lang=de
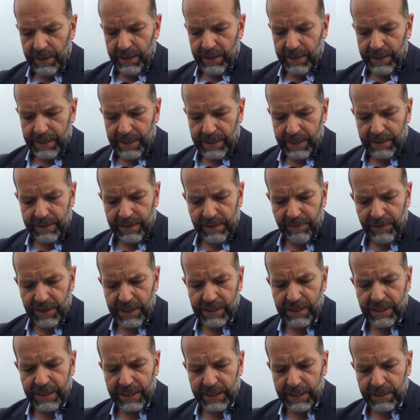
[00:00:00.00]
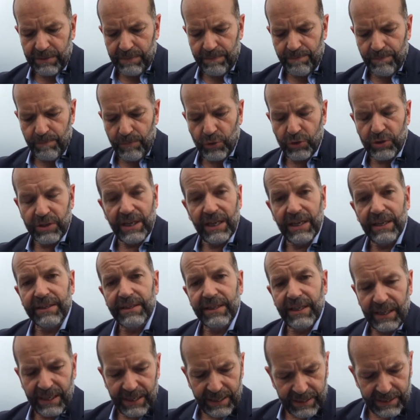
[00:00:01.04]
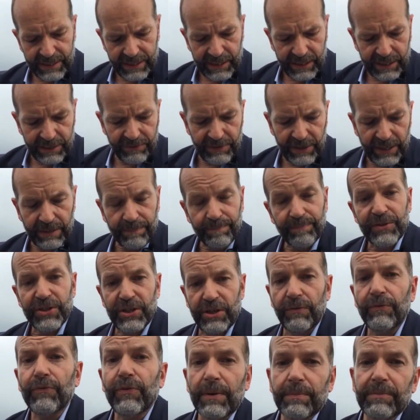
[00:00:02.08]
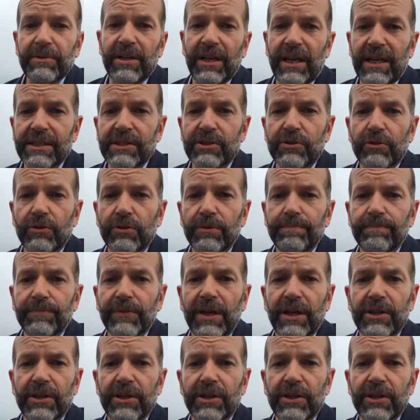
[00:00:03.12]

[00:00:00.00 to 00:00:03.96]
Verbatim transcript: Äh, die wesentlichsten Modelle, die eingesetzt werden, sind Flip Classroom,